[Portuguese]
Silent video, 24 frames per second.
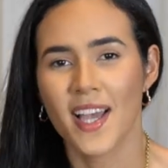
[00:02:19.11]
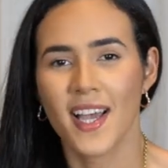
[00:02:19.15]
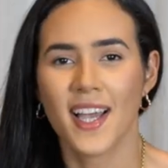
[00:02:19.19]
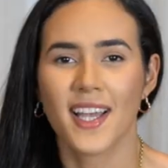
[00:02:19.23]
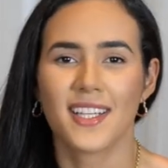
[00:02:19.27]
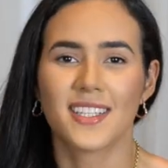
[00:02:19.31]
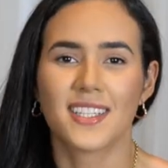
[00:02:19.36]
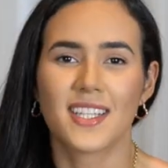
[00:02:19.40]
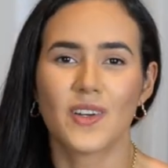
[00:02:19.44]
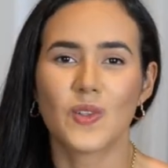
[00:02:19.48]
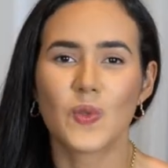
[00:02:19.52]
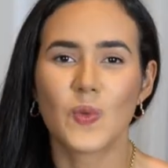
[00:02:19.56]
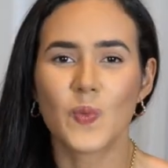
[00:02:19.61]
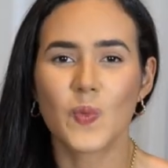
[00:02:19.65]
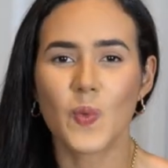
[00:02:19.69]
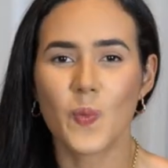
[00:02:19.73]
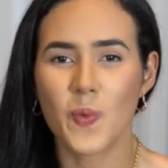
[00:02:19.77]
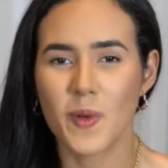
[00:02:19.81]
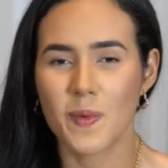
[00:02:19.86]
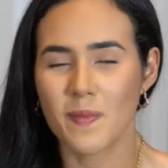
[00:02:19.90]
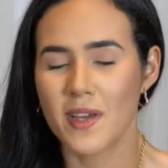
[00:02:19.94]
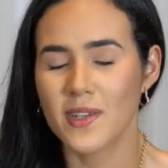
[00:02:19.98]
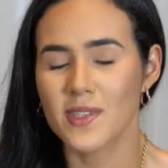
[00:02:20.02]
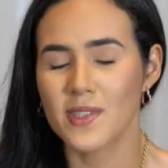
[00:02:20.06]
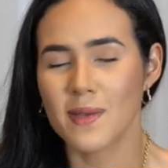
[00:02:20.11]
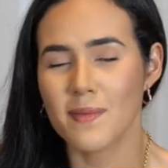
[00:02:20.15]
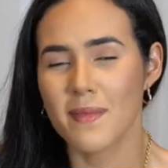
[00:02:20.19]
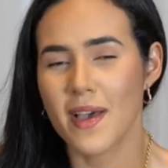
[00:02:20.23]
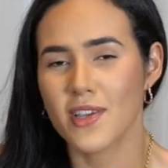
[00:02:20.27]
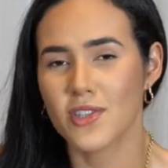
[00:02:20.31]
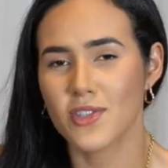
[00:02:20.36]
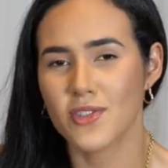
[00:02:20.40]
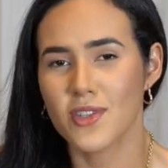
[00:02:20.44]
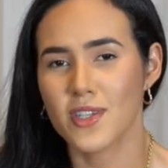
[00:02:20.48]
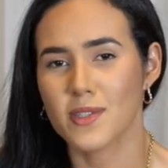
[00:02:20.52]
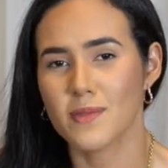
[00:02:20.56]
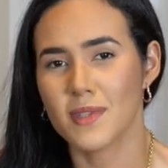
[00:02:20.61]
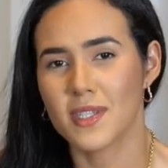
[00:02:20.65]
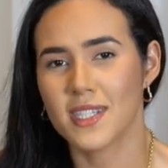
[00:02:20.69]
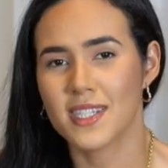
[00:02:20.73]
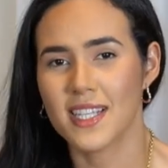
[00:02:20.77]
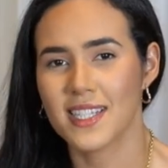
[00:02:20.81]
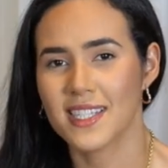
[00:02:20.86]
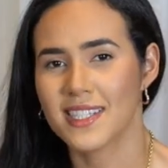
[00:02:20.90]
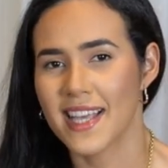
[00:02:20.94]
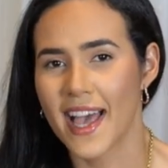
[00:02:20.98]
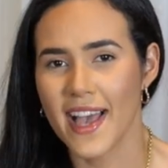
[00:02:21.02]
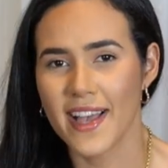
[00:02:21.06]
Então, no primeiro semestre de
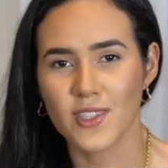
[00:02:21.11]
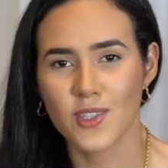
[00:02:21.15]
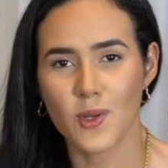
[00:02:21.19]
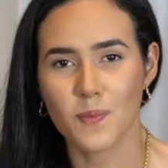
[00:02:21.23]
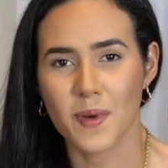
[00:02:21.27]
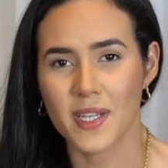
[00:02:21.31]
2017,